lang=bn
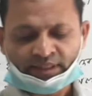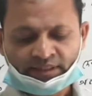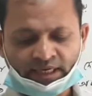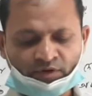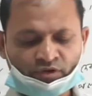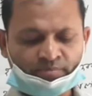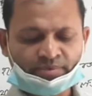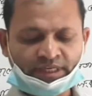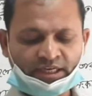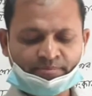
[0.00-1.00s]
তাহর
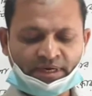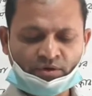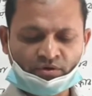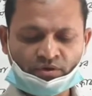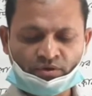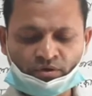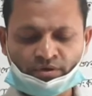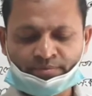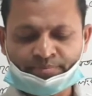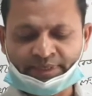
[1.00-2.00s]
তার বাহন হল
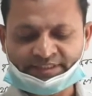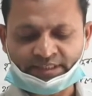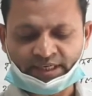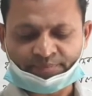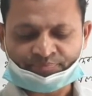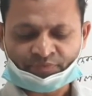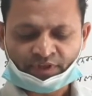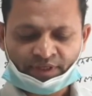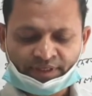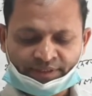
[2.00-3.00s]
পেঁচা
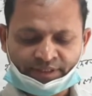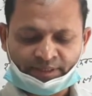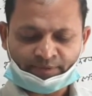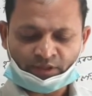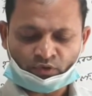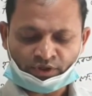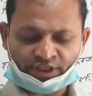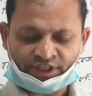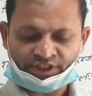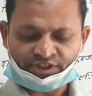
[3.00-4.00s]
দেবী
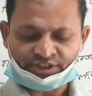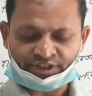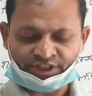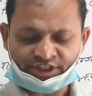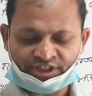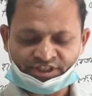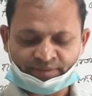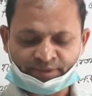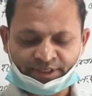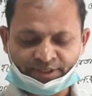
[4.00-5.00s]
লক্ষ্মী শ্রী
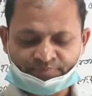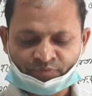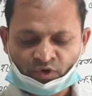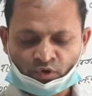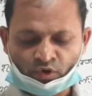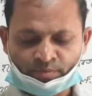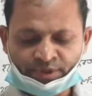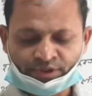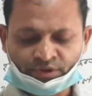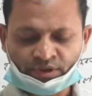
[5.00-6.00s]
হিসেবে
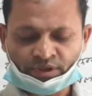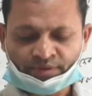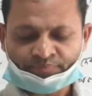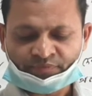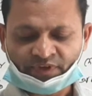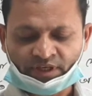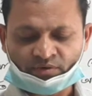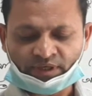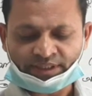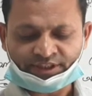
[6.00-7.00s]
অভিহিত
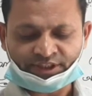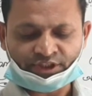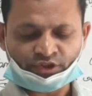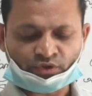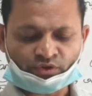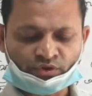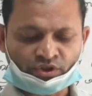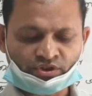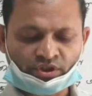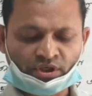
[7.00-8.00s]
কেননা তিনি
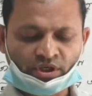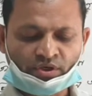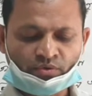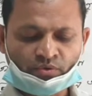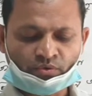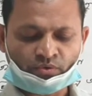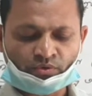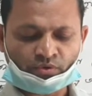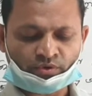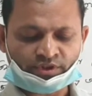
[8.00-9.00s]
সৌন্দর্য ও
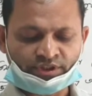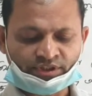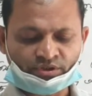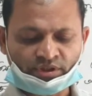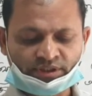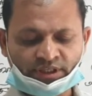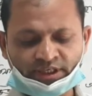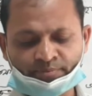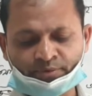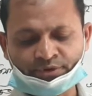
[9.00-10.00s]

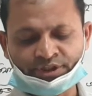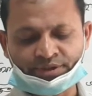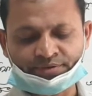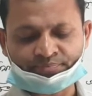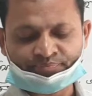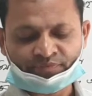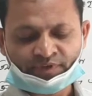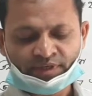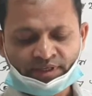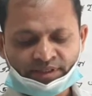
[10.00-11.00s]
স্নিগ্ধতার প্রতীক
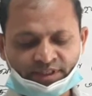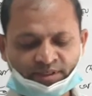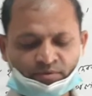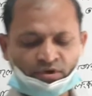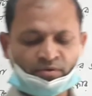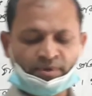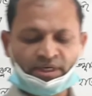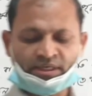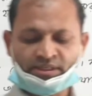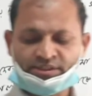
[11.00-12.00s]
তিনি
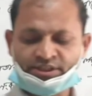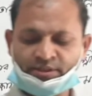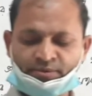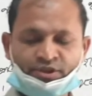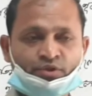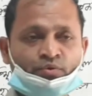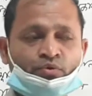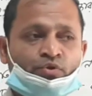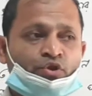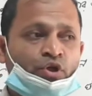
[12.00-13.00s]
ভগবান
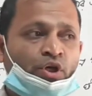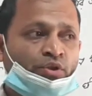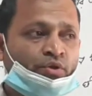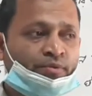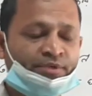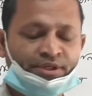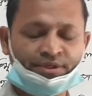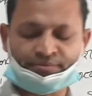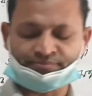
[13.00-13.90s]
শ্রীবিষ্ণুর সহধর্মিণী